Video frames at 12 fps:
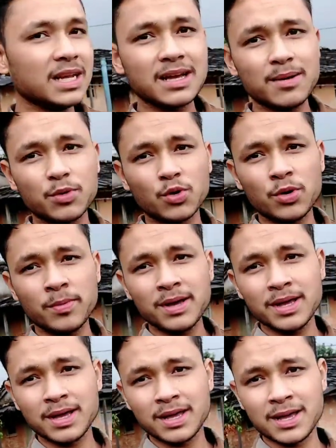चलेंगे हम रोड में
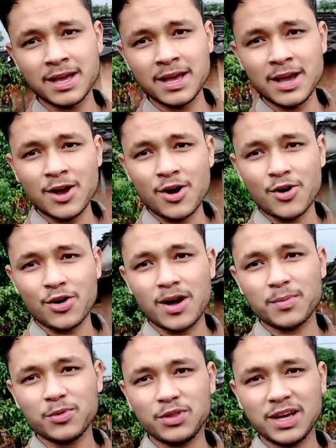और
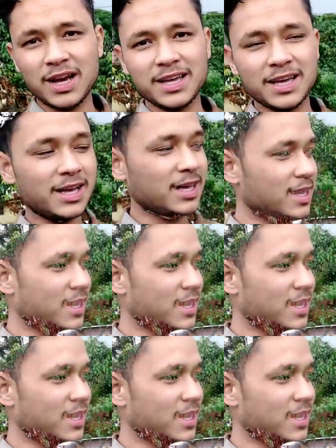आपको दिखाएंगे